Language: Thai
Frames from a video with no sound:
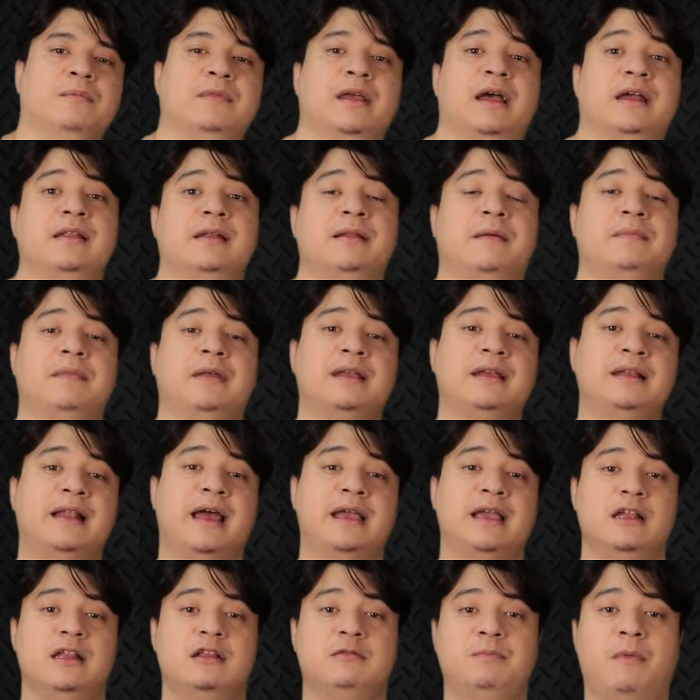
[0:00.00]
มนะสำหรับนักกีฬา
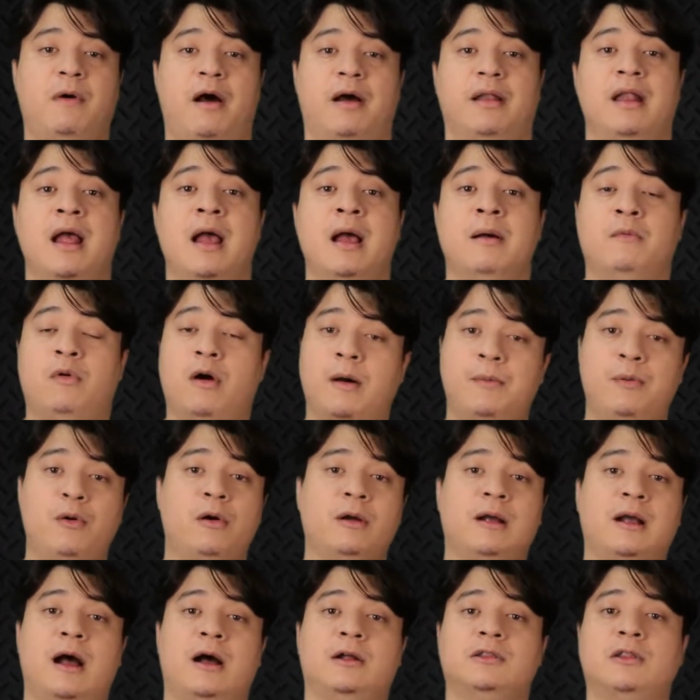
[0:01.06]
อีสปอร์ตเพราะพว
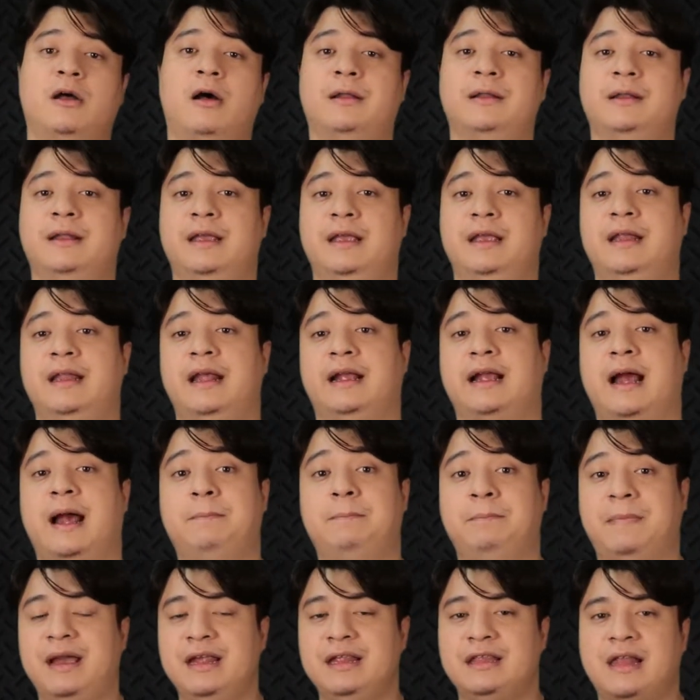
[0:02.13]
กเขาตอนนี้นะครับ
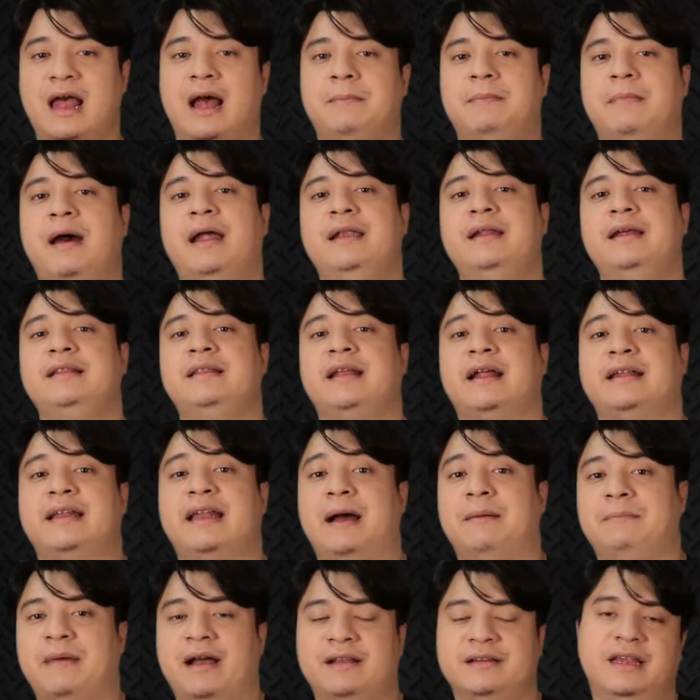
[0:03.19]
ไม่สามารถที่จะ
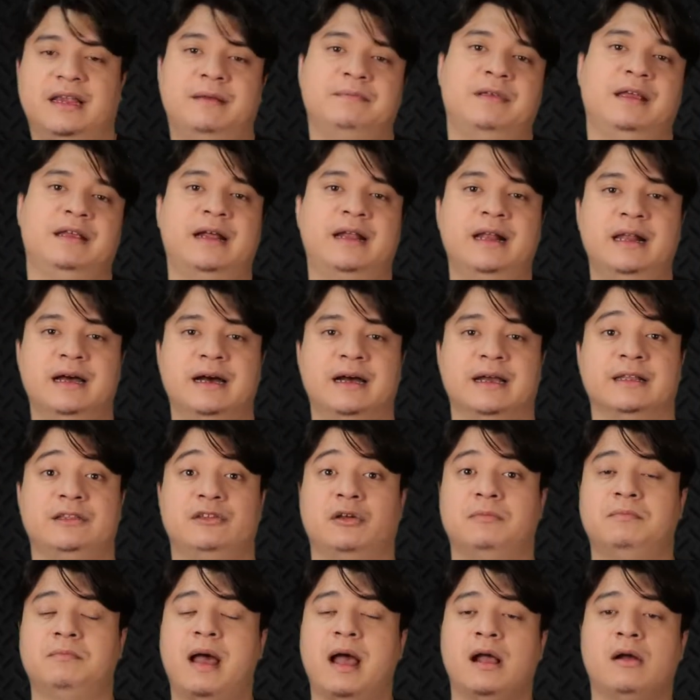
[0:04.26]
ทำอาชีพนี้ได้เลย จ
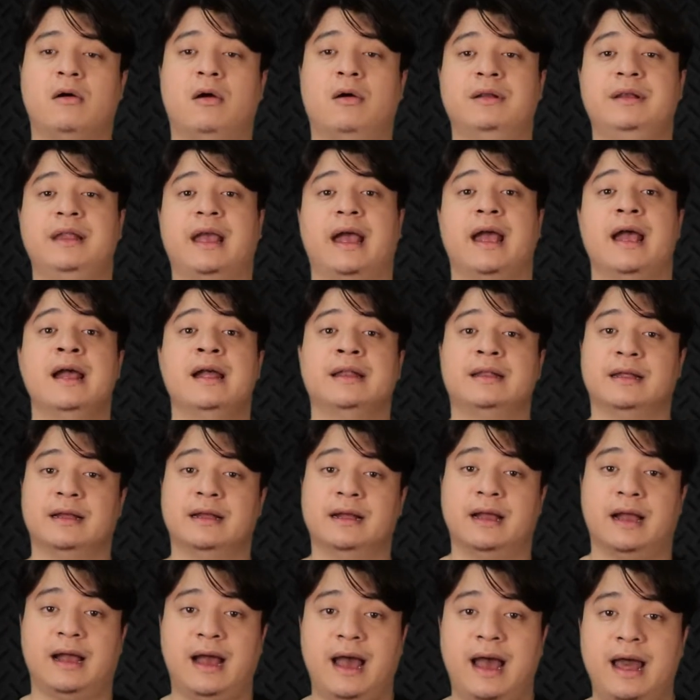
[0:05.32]
นบางคนเนี่ยถึง
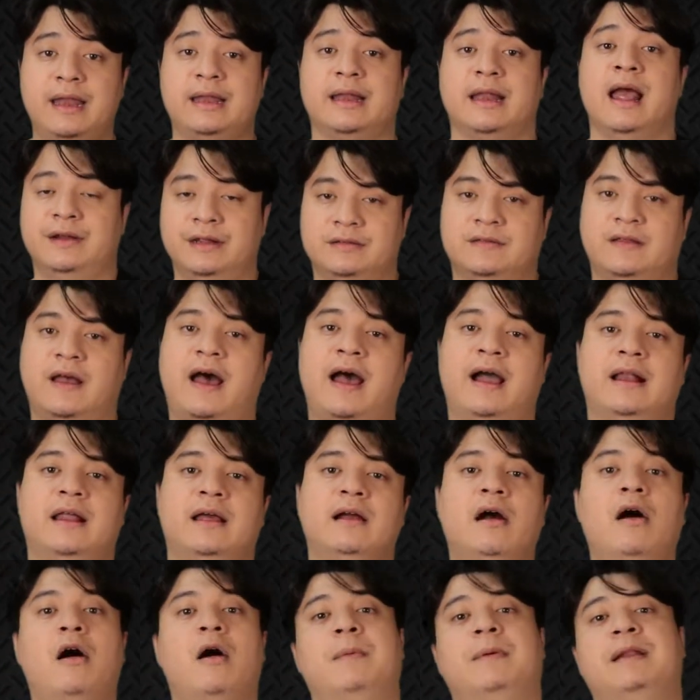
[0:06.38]
ขั้น รีทายและ
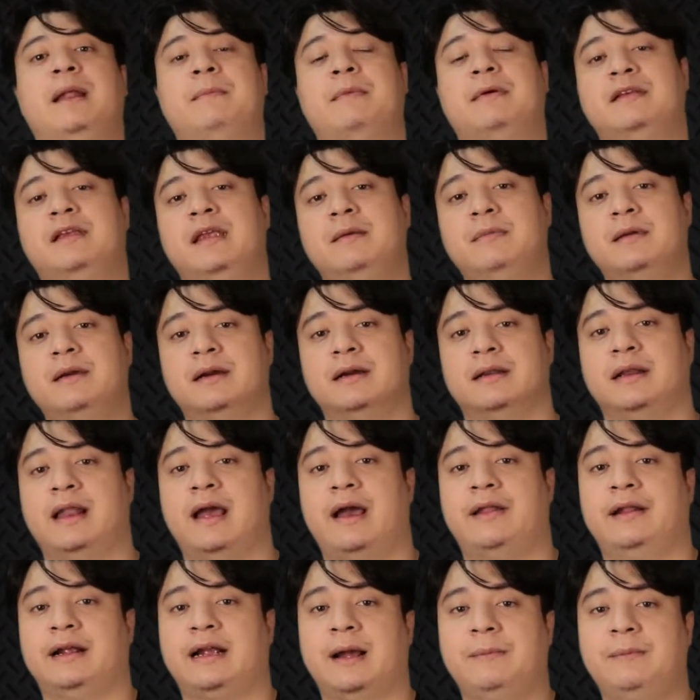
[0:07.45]
ออกไปทำอาชีพอื่นแล้
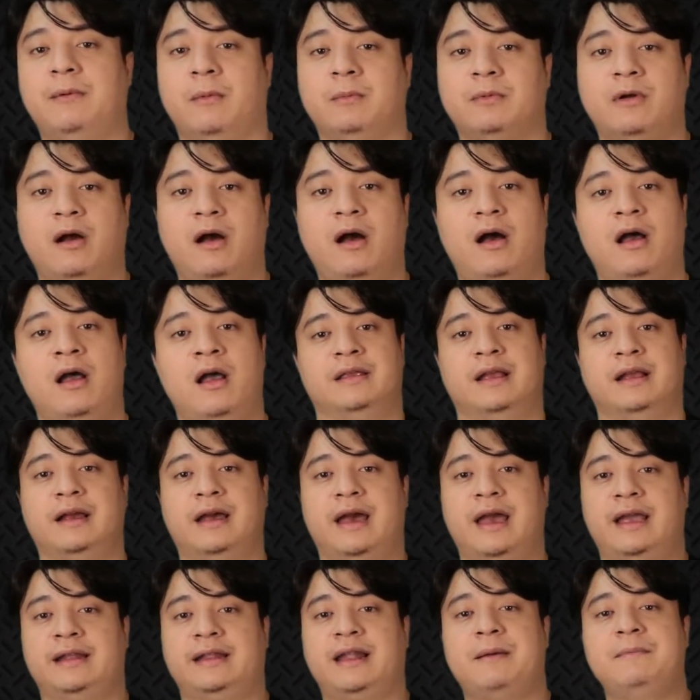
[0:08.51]
วนะครับผมก็ยัง
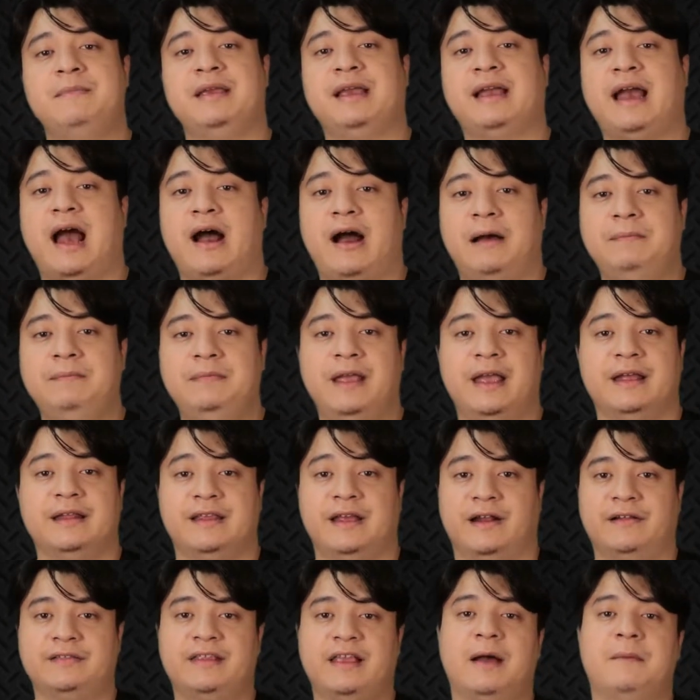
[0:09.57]
ไงถ้ามีข่าวอัปเดต
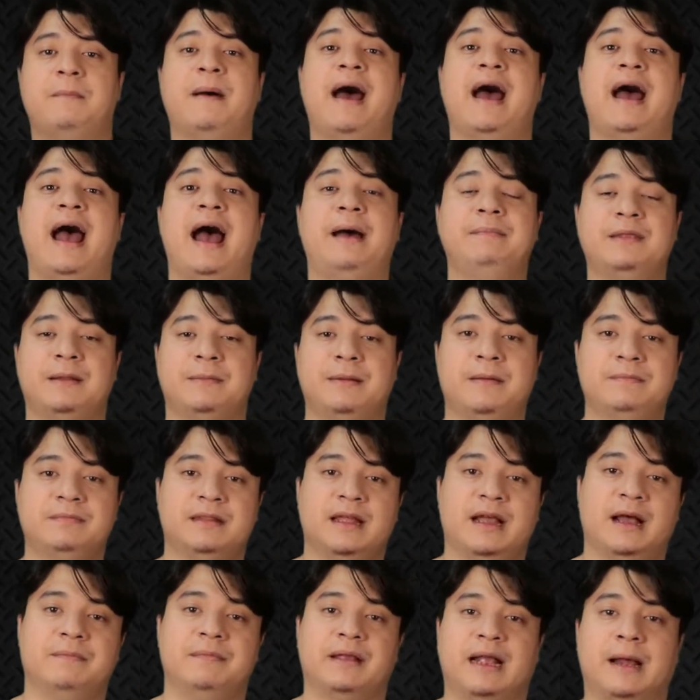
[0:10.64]
เดี๋ยวเราจะมาอัปเดตเพิ่ม
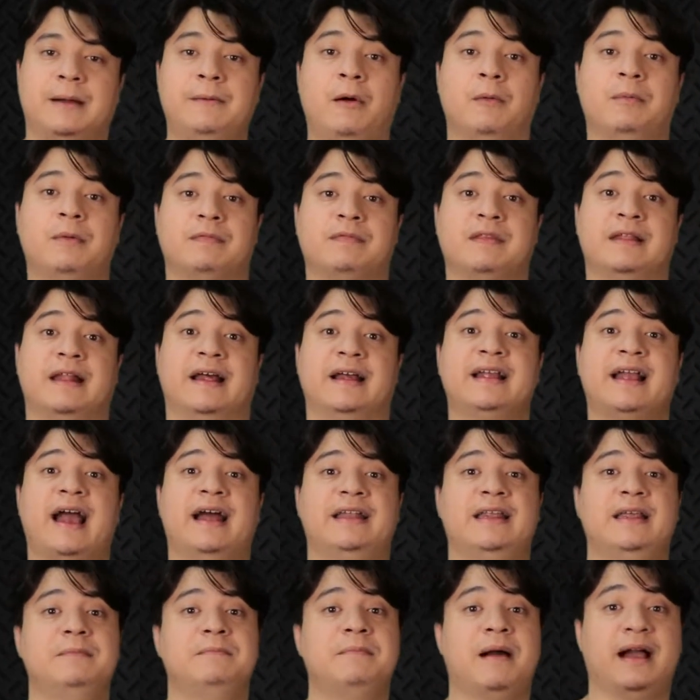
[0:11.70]
เติมนะครับผมกับสถานการ
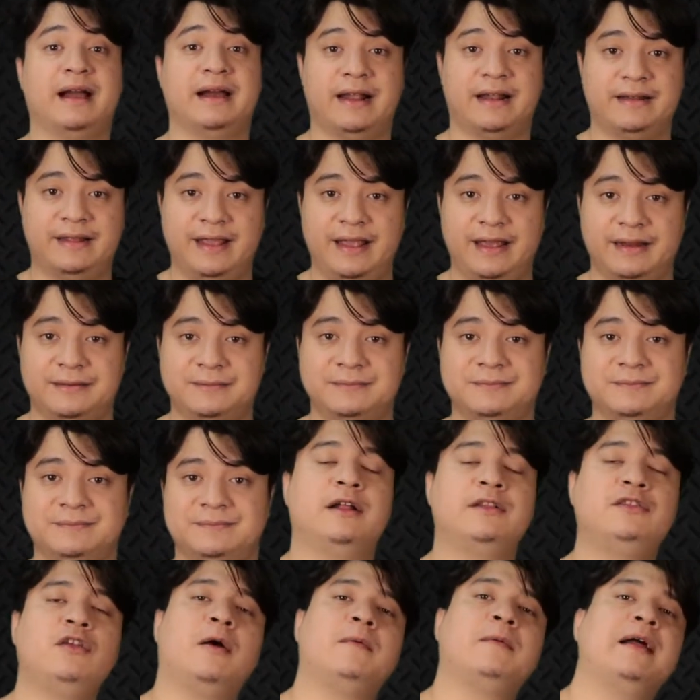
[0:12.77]
ณ์ที่บังกลาเทศ
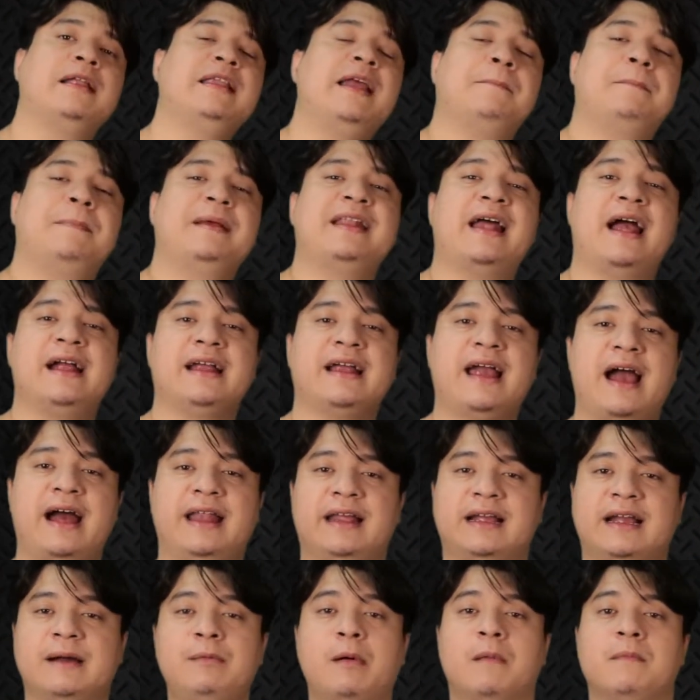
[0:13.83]
ก็จบกันอย่างเป็นทางการ
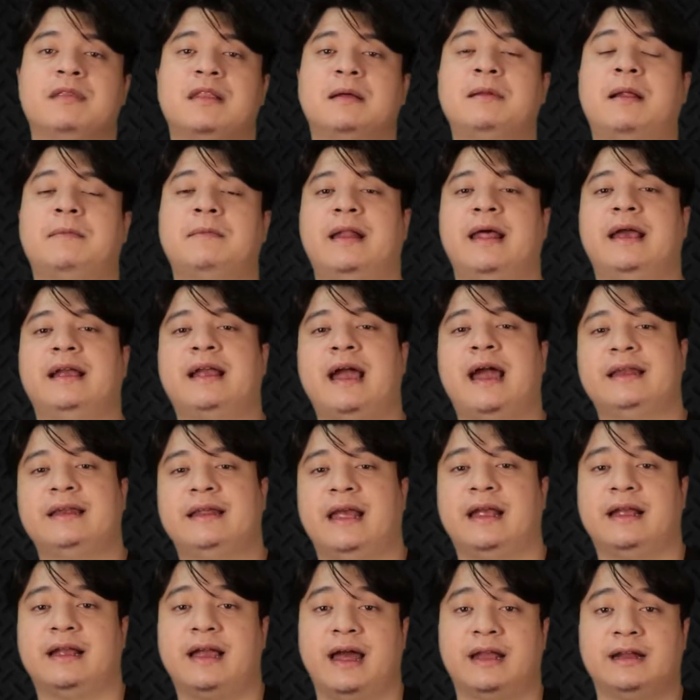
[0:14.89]
นะครับ ผมสำหรับรายการ
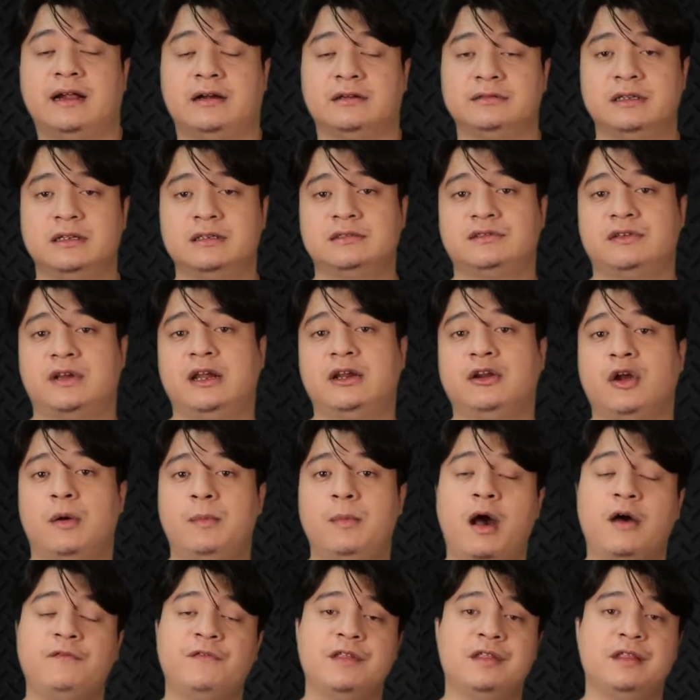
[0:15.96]
แข่งขัน Counter Strike
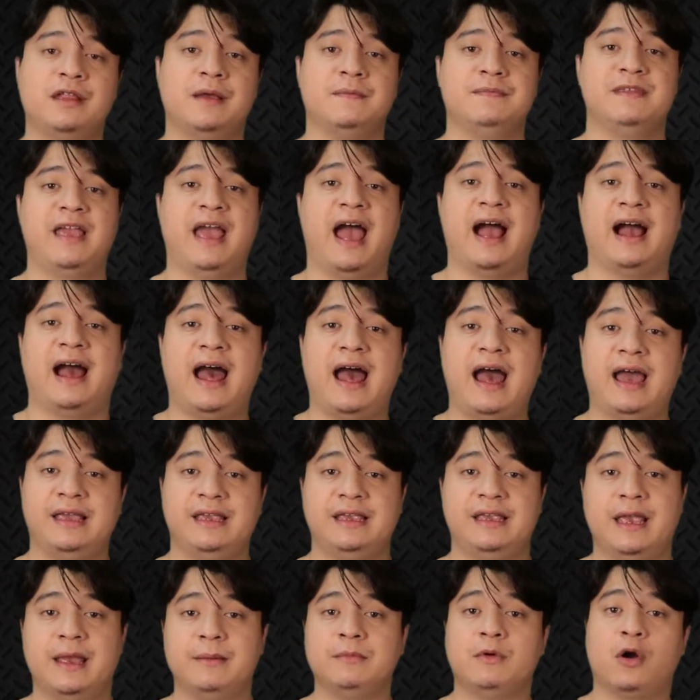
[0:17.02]
Global Offensive อย่าง
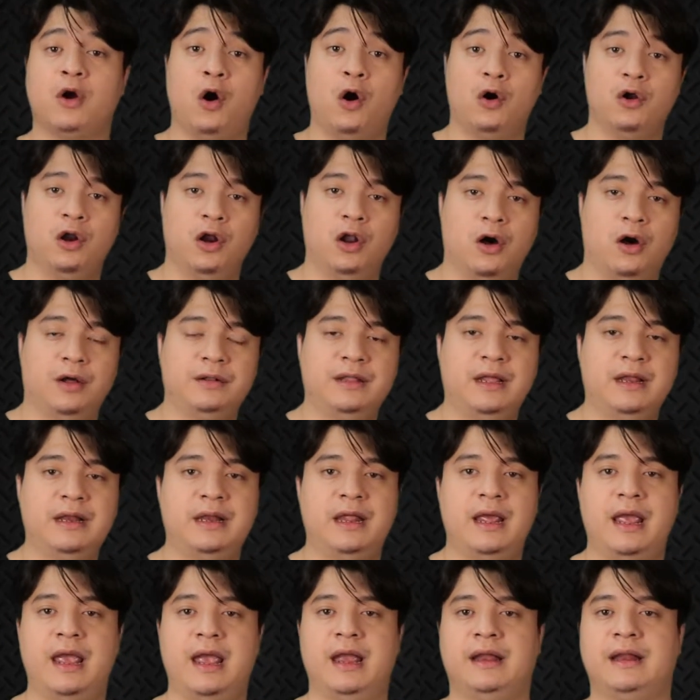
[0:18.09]
IEM Cologne นั่น
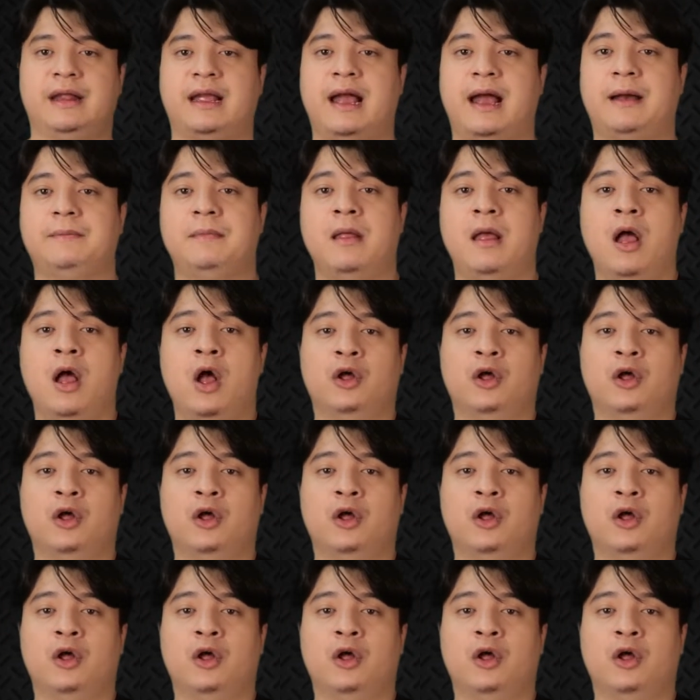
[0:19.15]
เองนะครับ